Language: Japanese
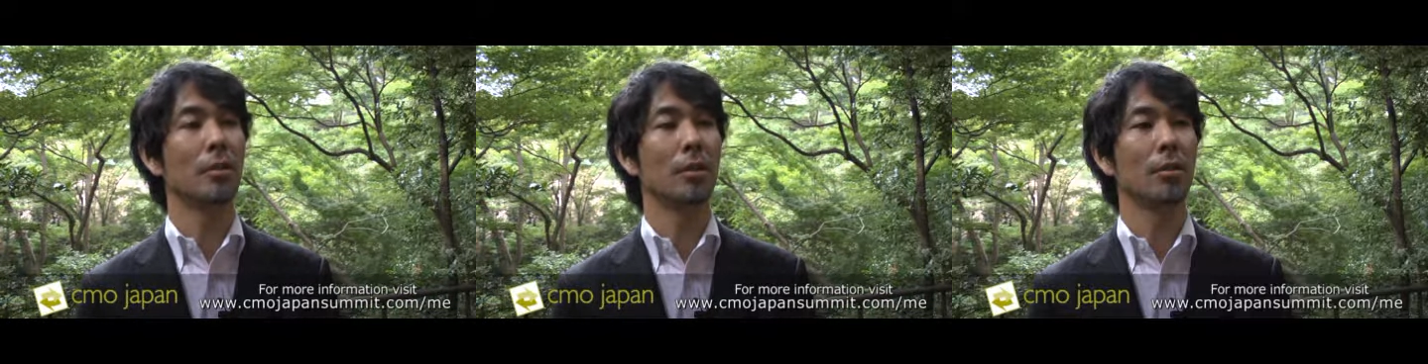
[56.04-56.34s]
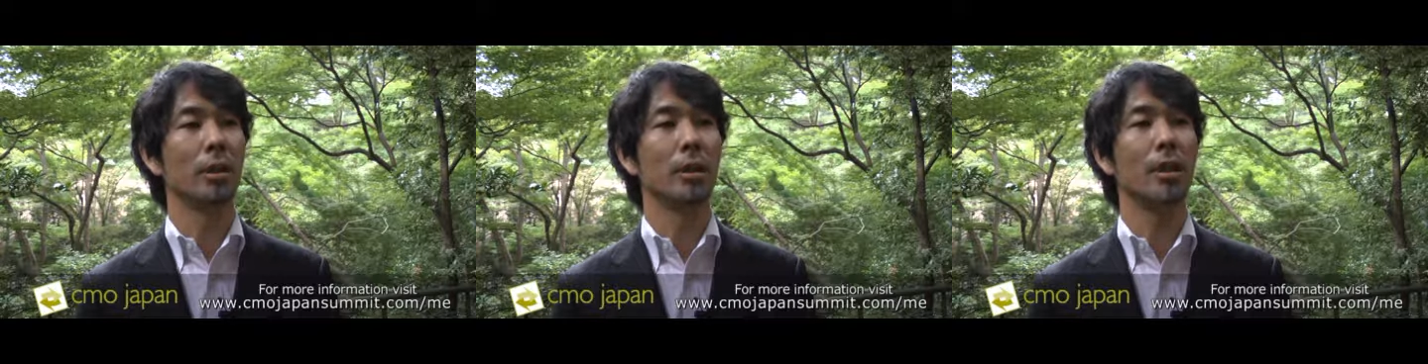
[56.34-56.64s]
その
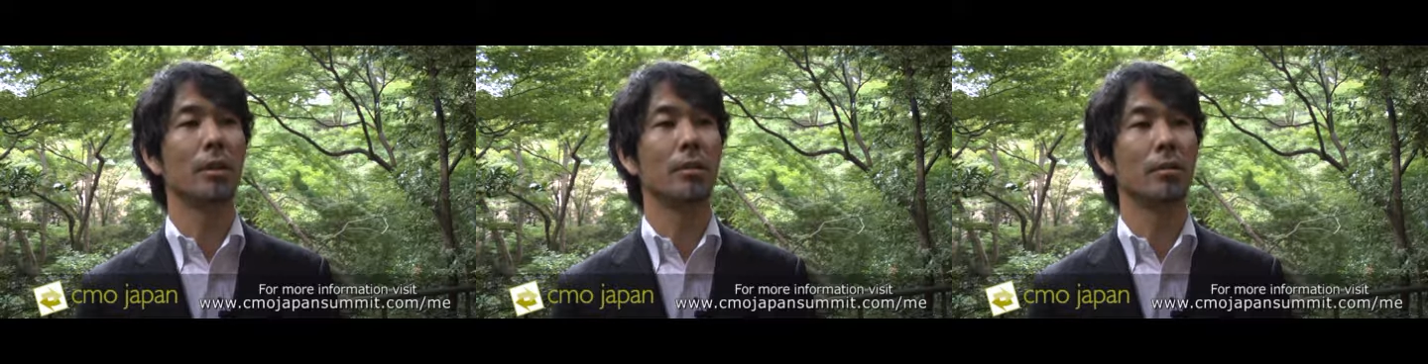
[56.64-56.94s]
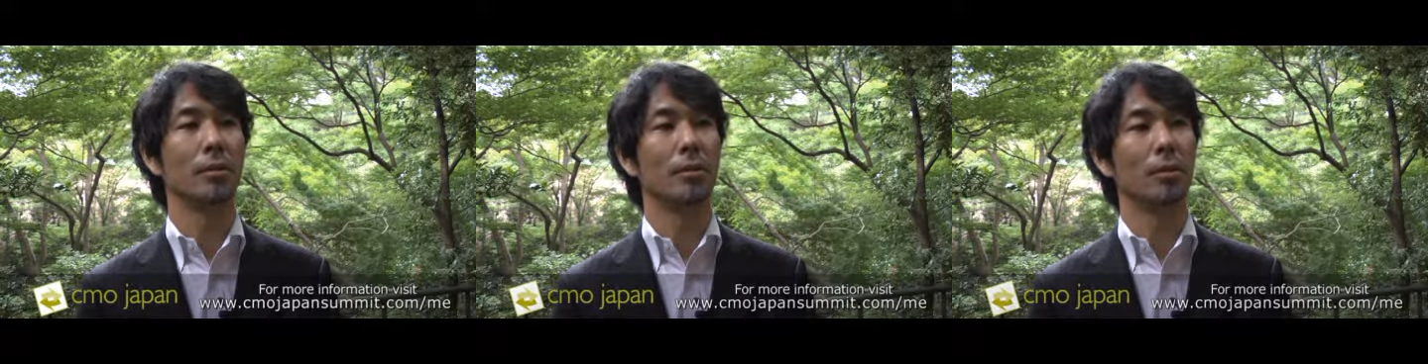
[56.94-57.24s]
後いかに
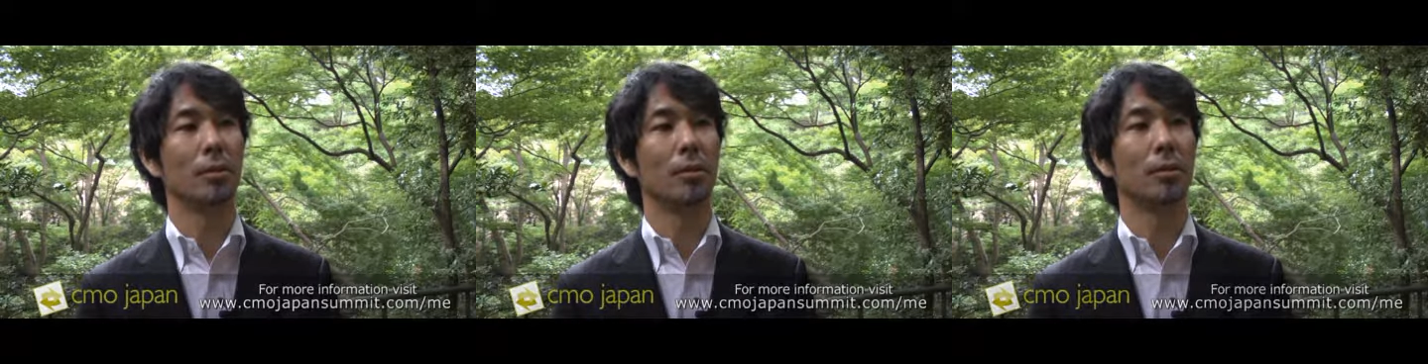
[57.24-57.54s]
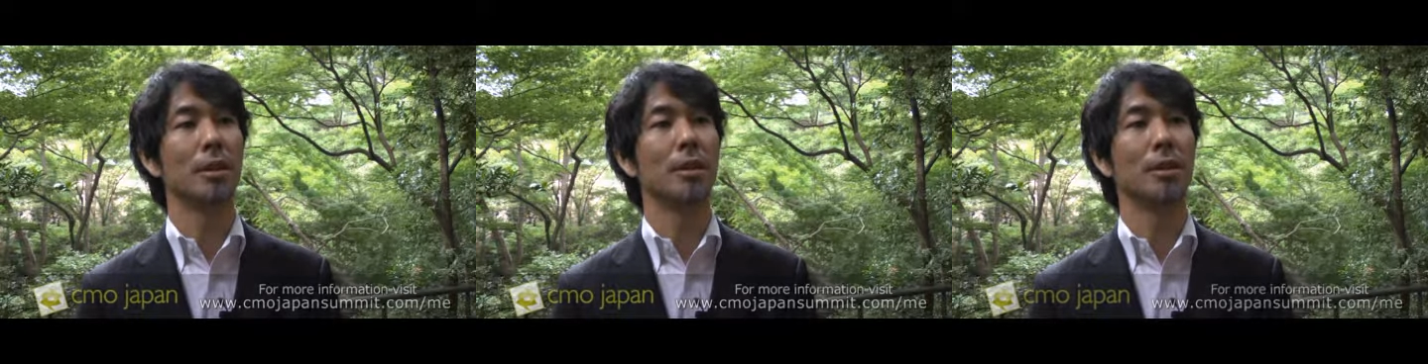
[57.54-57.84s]
こう
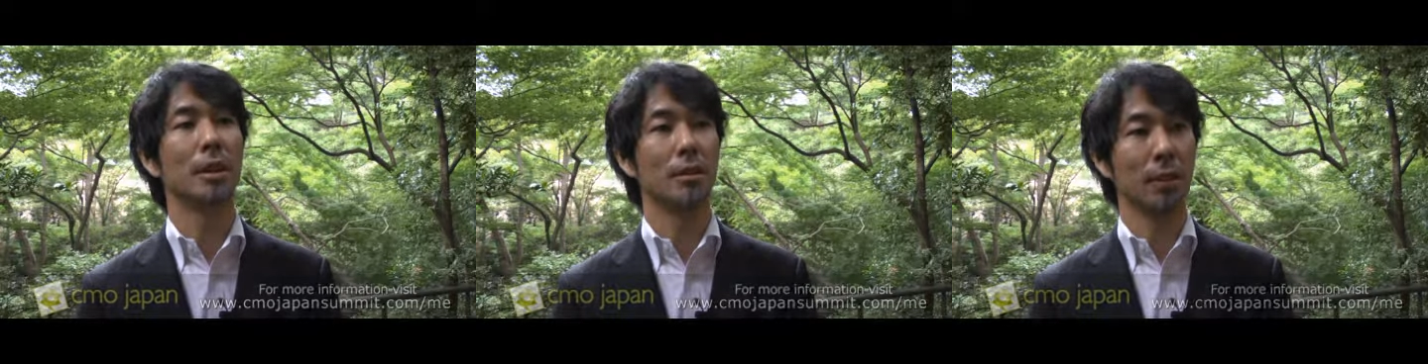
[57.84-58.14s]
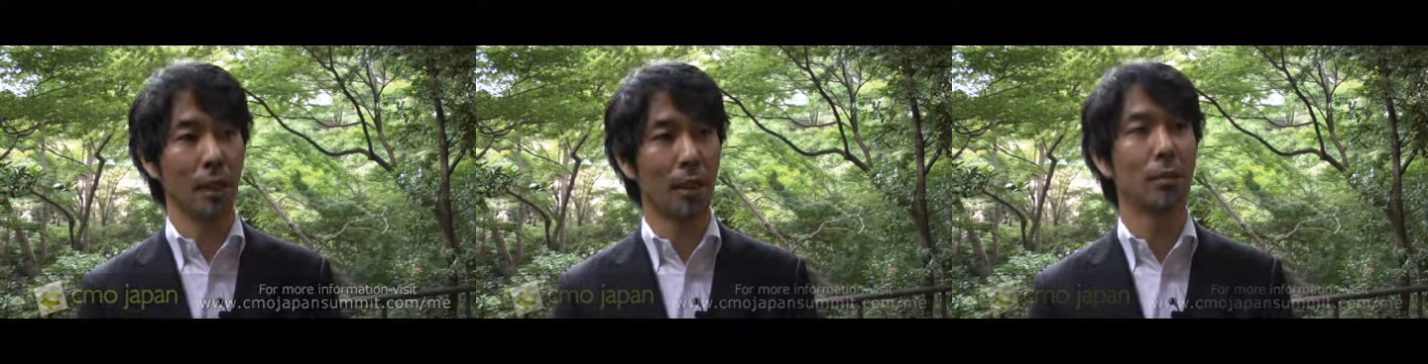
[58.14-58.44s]
更新していく
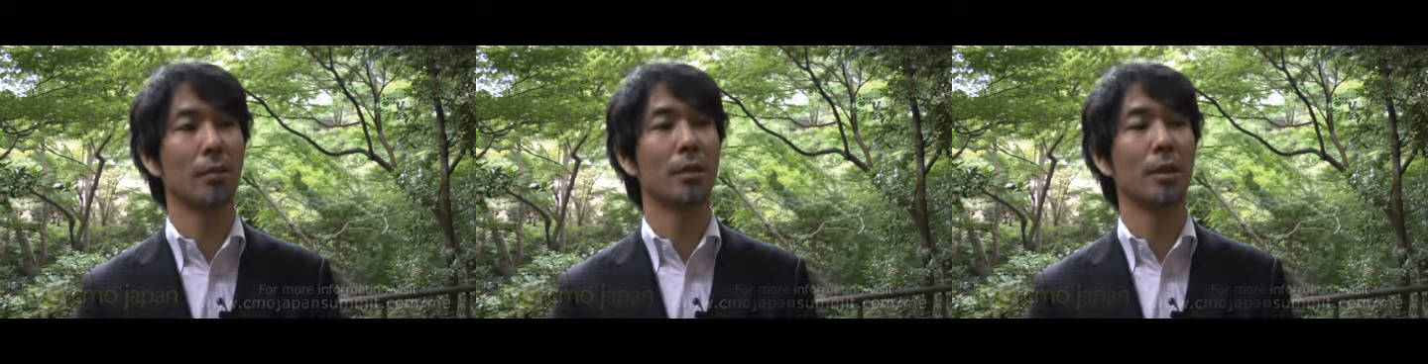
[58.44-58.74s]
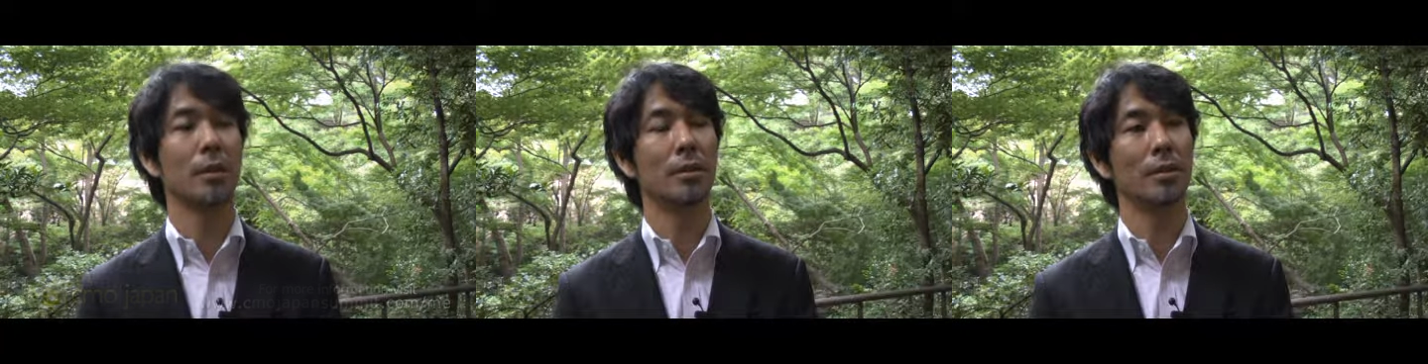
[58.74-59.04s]
か
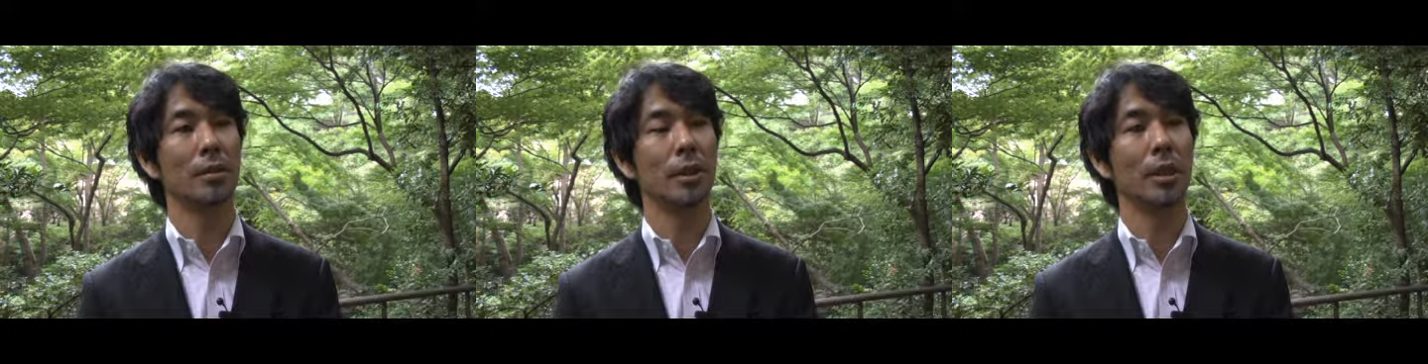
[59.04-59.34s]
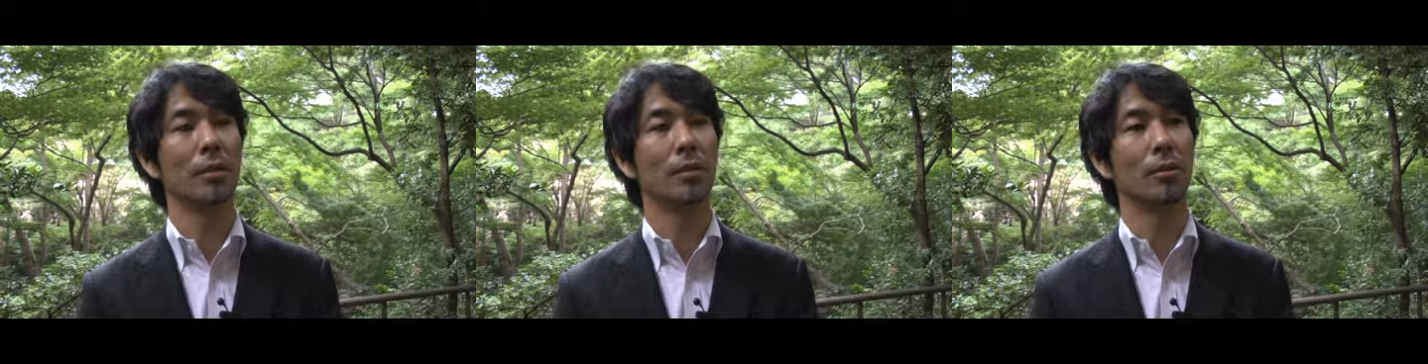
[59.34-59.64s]
コンテンツをい
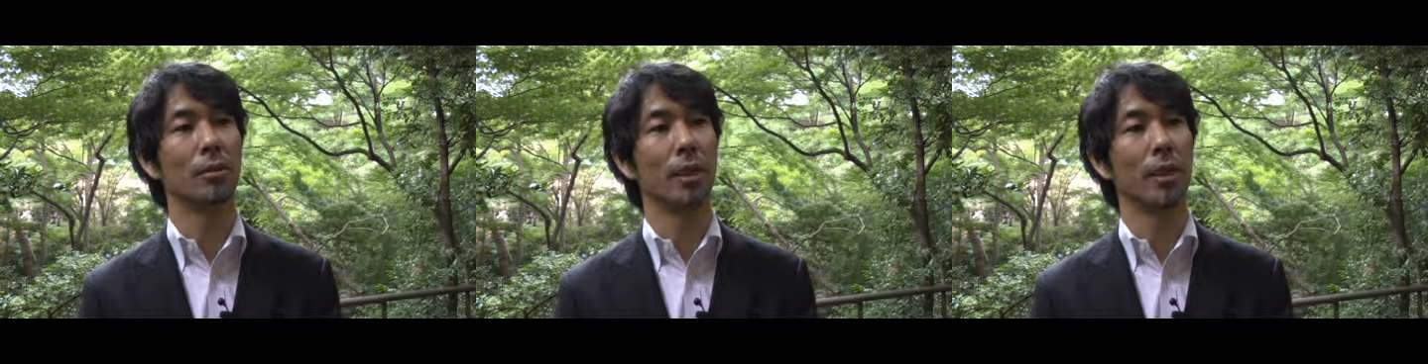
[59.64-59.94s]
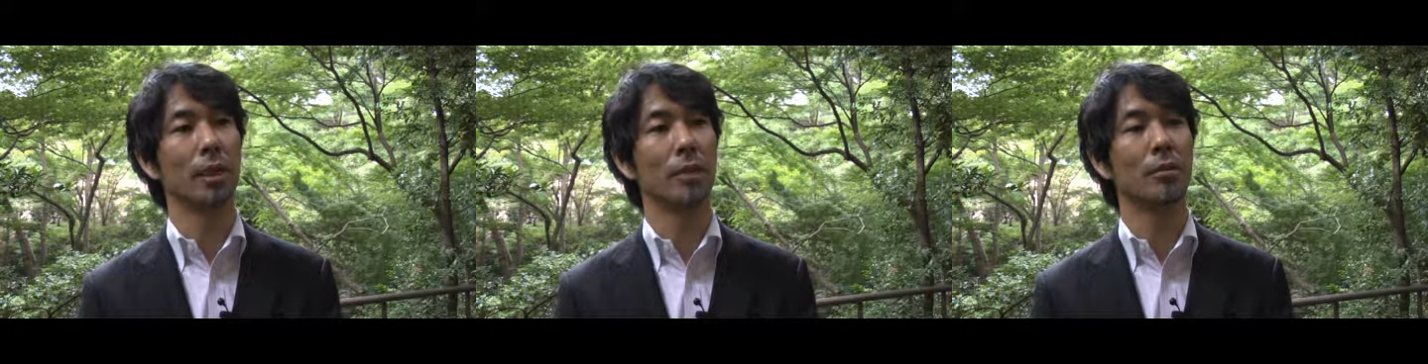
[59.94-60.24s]
かにこう、
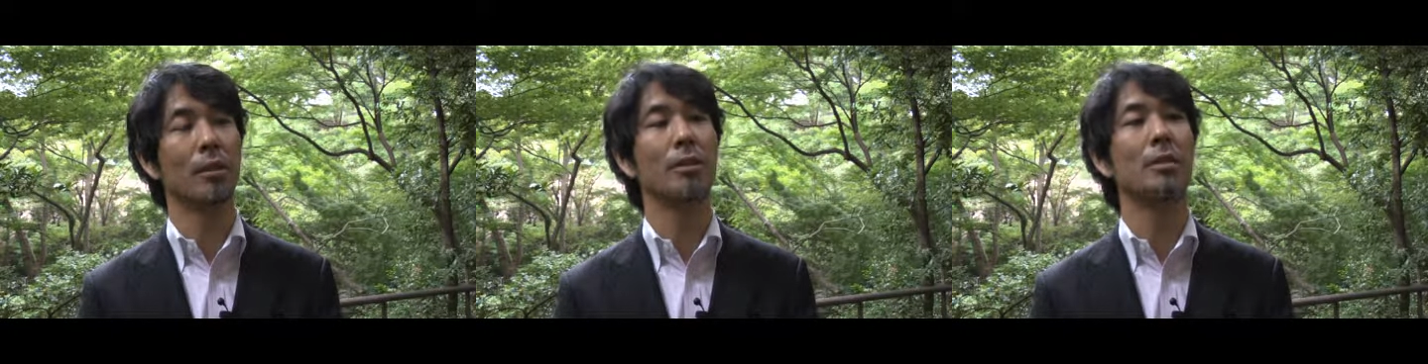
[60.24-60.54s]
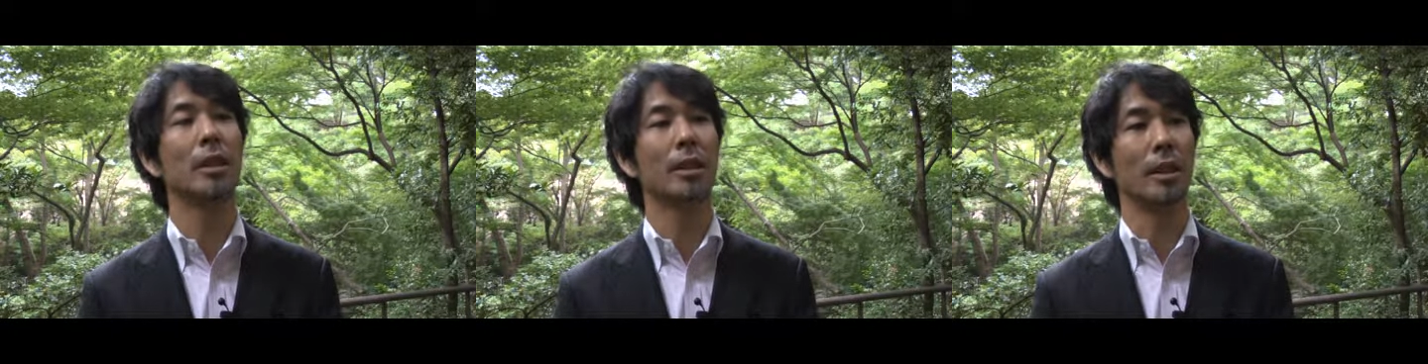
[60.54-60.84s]
え作り
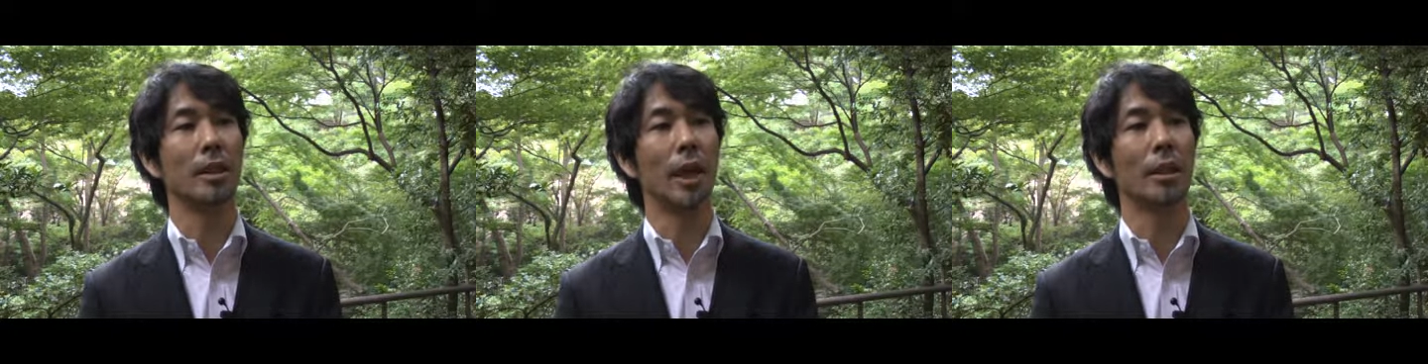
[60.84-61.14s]
続けていって